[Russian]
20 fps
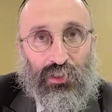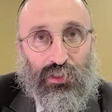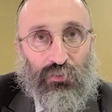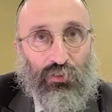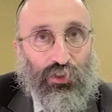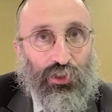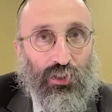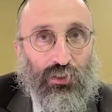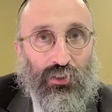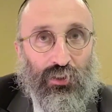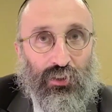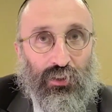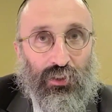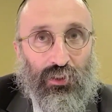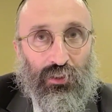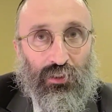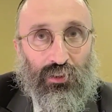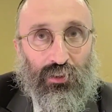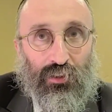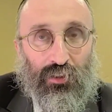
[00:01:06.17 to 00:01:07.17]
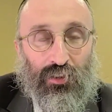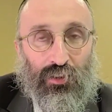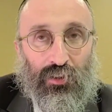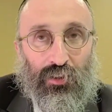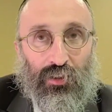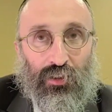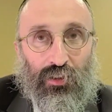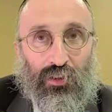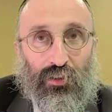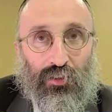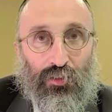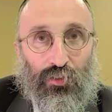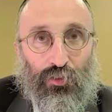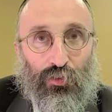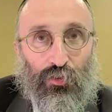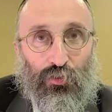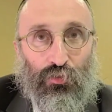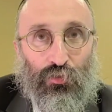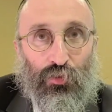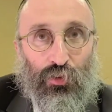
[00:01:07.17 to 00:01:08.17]
совершенно э,
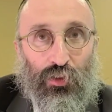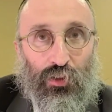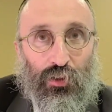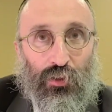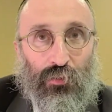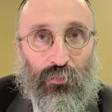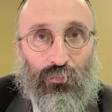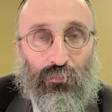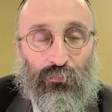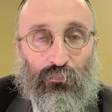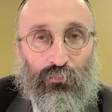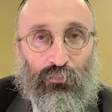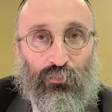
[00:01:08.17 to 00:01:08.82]
в,